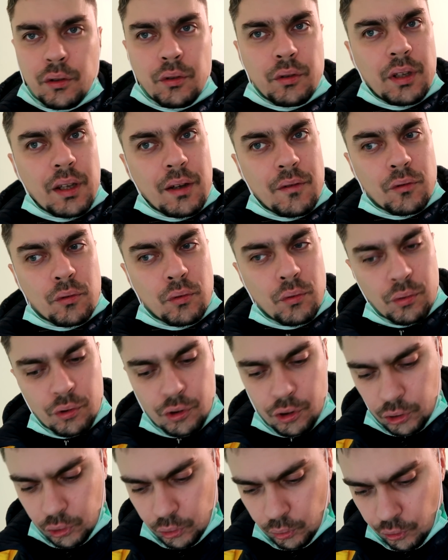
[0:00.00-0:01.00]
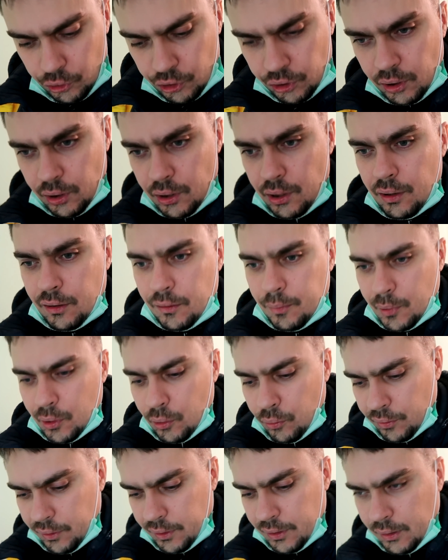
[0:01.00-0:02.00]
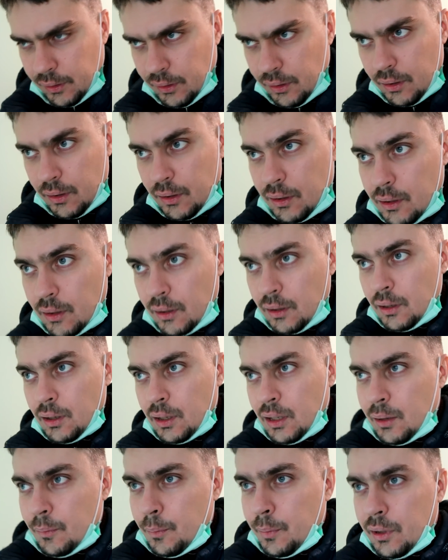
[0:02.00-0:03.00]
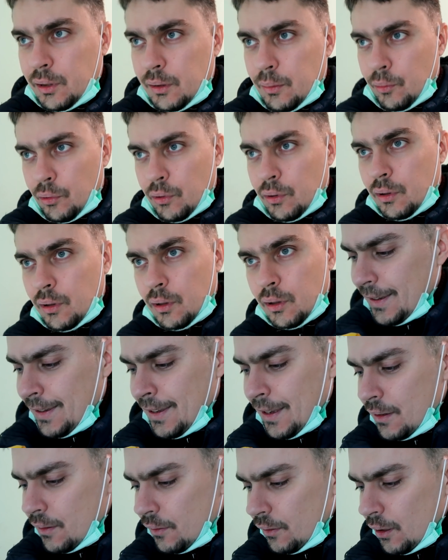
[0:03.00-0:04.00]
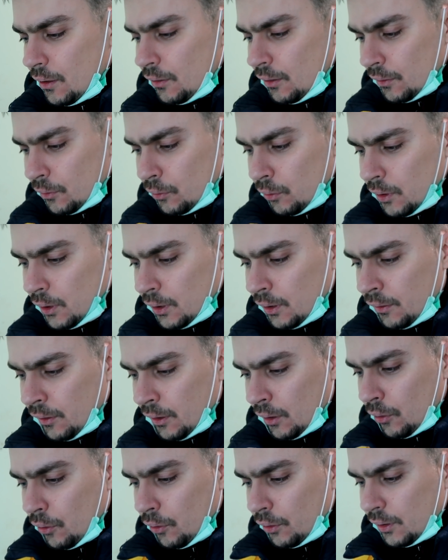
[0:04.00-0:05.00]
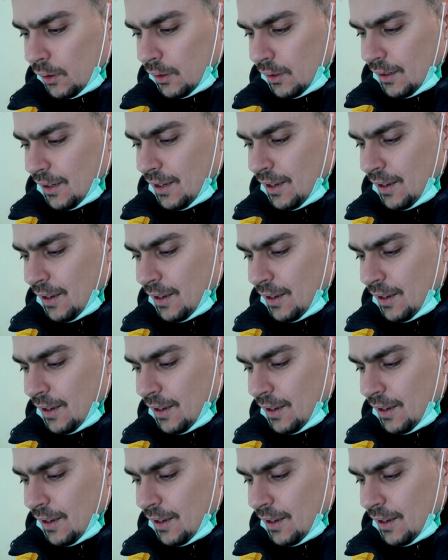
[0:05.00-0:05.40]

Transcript: то я его уже точно не смогу сделать. Поэтому я не знаю, насколько это законно.